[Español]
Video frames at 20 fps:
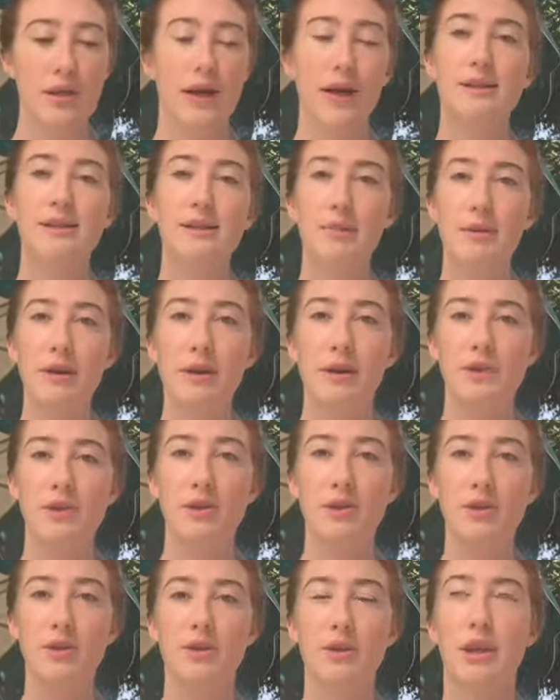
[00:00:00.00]
Esta
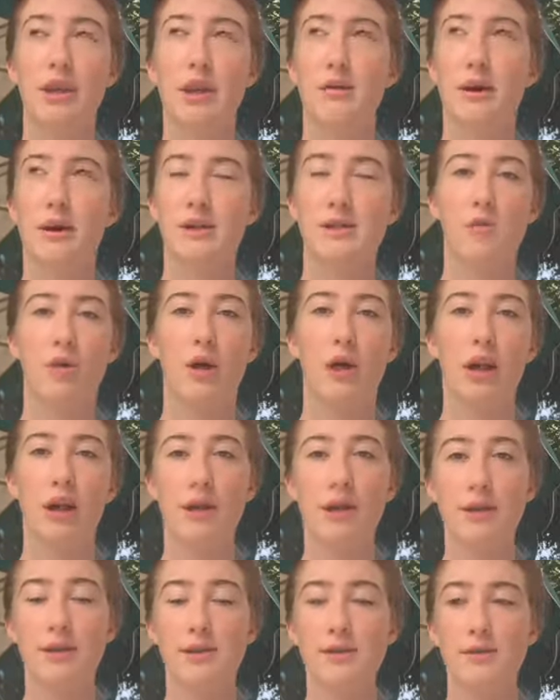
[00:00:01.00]
aplicación tiene varias
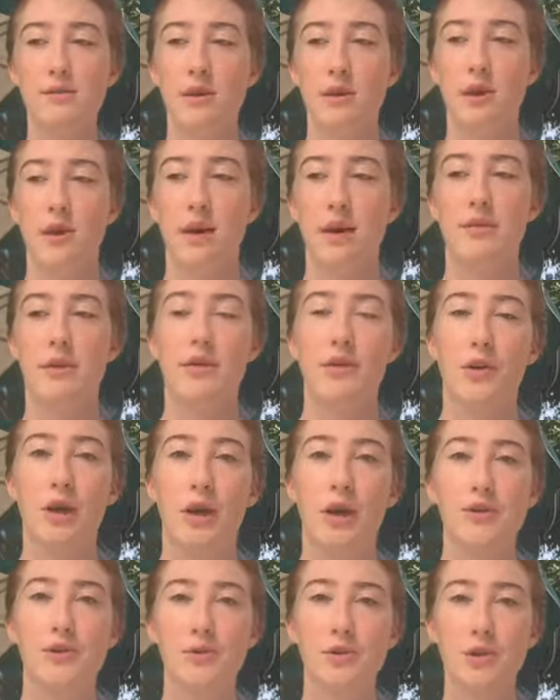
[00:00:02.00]
modalidades. Dentro de
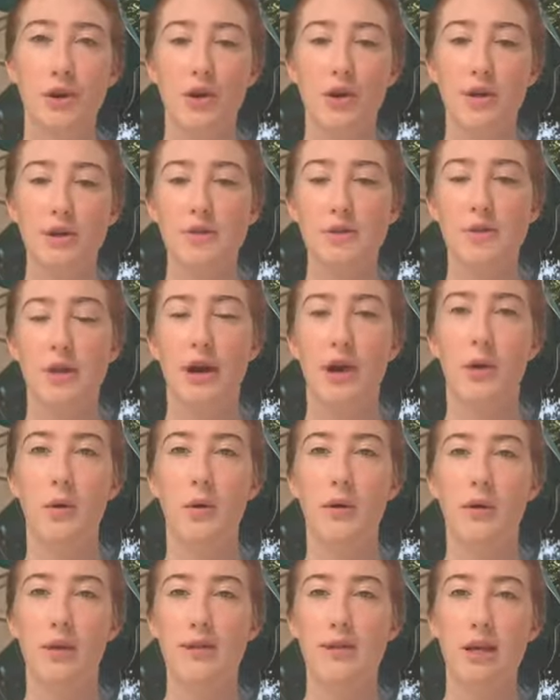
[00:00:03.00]
las opciones
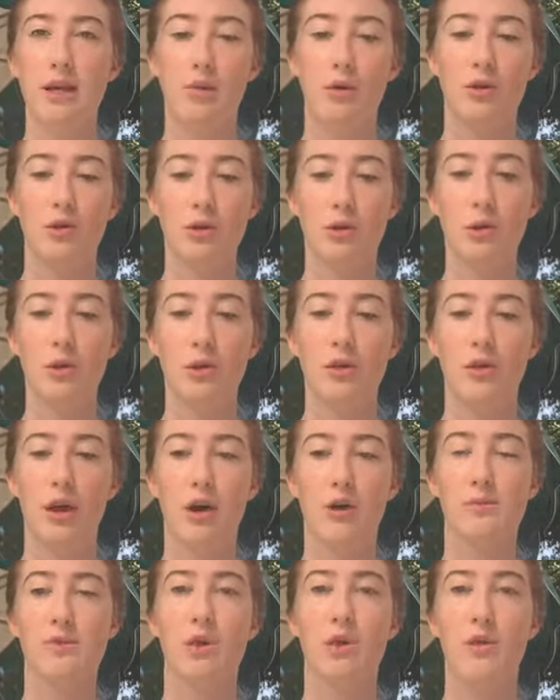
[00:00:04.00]
encuentras el botón
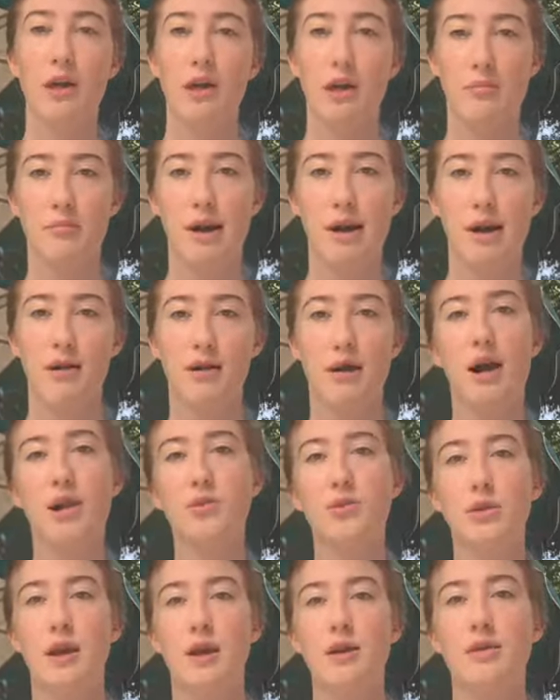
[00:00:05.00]
de opción de llamar
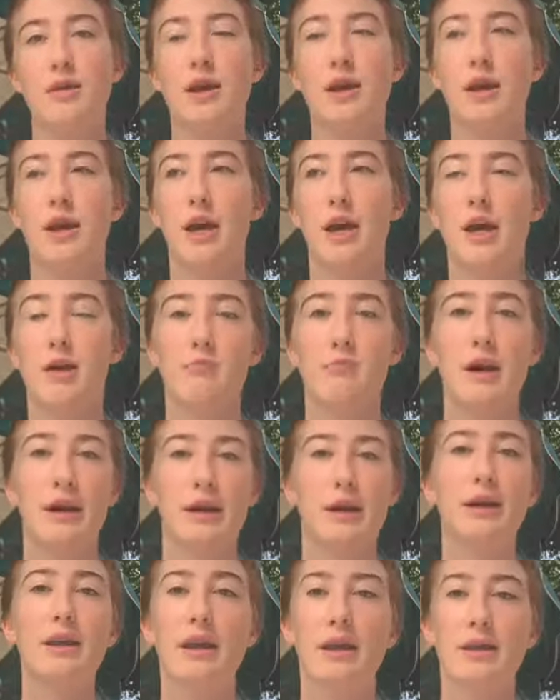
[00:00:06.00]
ayuda que
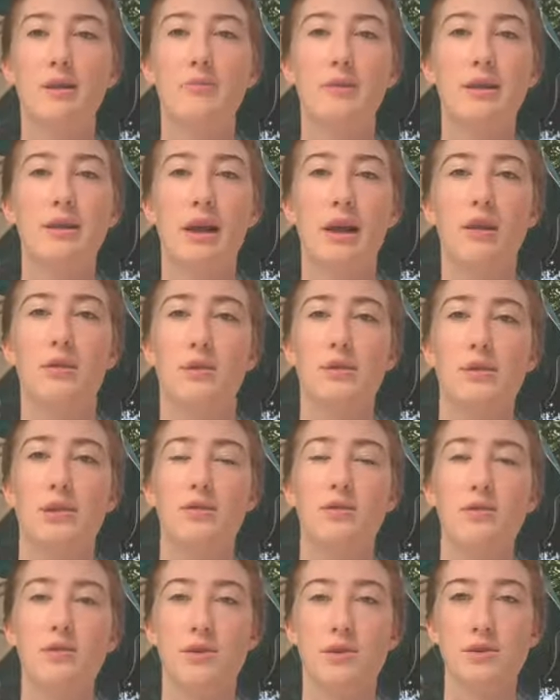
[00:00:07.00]
marca directamente al
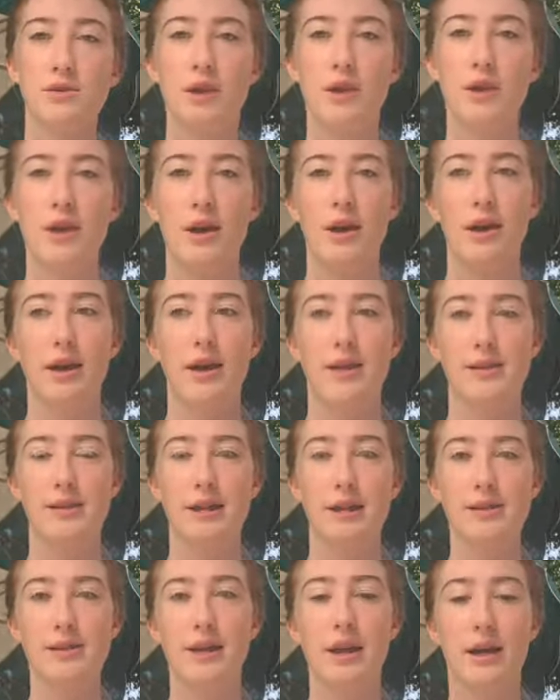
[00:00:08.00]
911 y
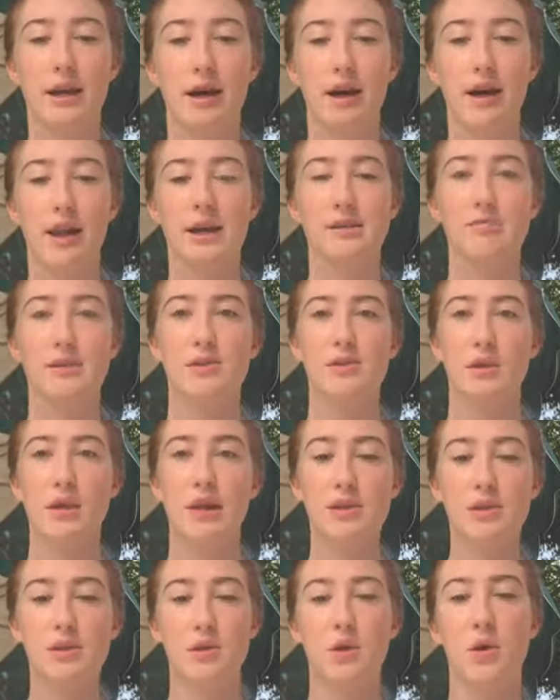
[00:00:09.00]
así acerca a las
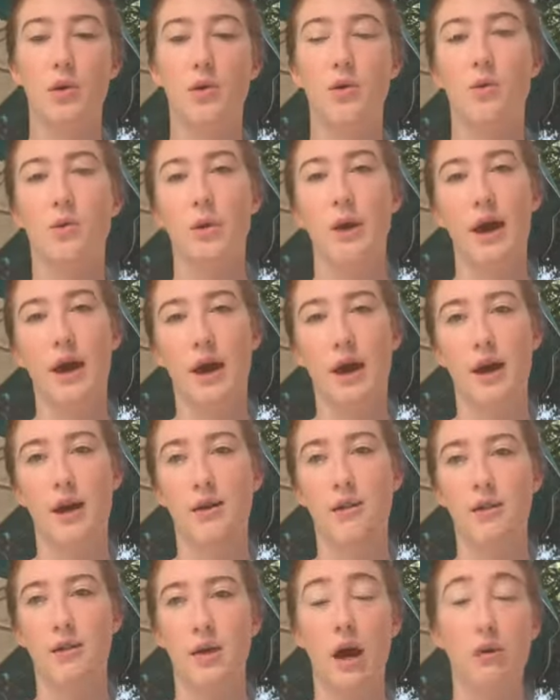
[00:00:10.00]
personas con
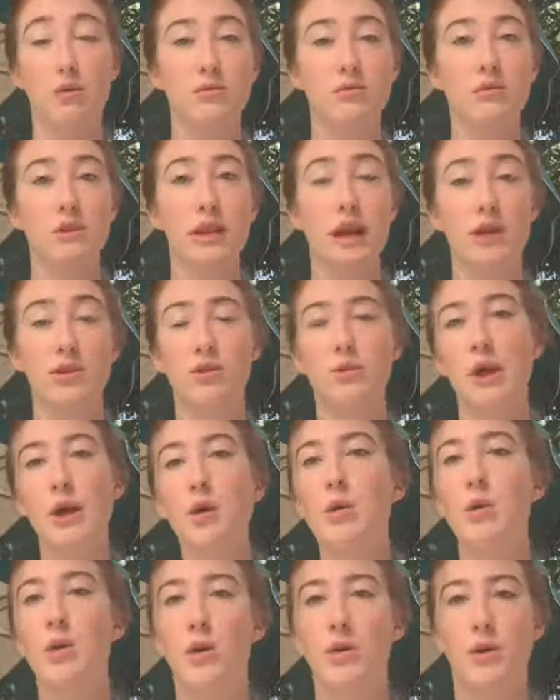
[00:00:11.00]
una, a un directo
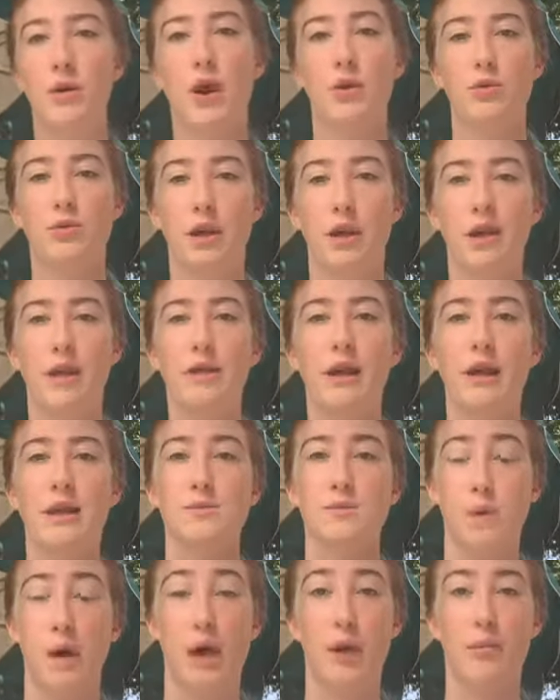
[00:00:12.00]
vínculo con la autoridad que
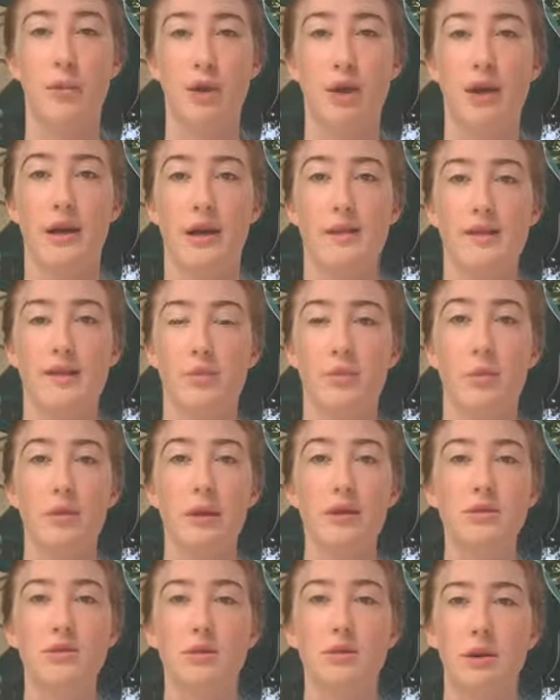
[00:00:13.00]
les pueda apoyar en ese
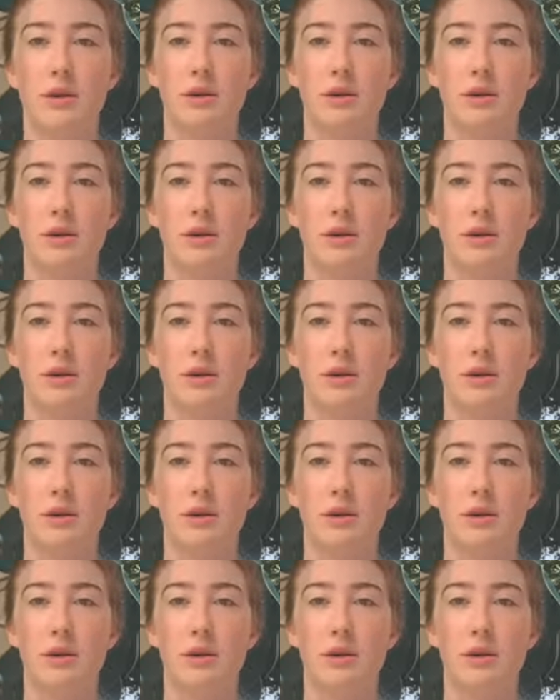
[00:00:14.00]
momento.